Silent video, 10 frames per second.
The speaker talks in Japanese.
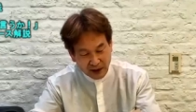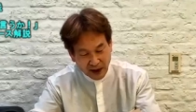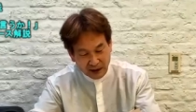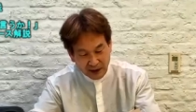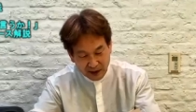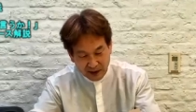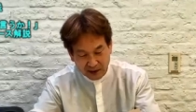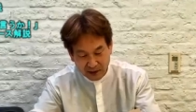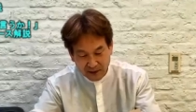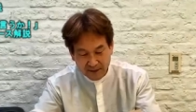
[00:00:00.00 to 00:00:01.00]
何なんだ
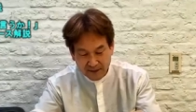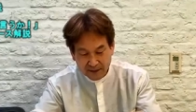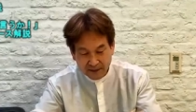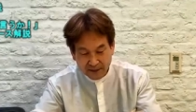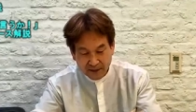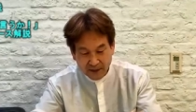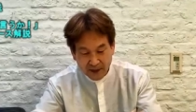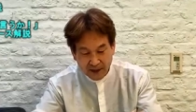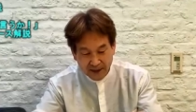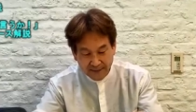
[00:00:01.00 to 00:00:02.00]
と、
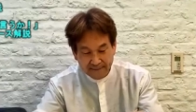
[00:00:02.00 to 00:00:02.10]
は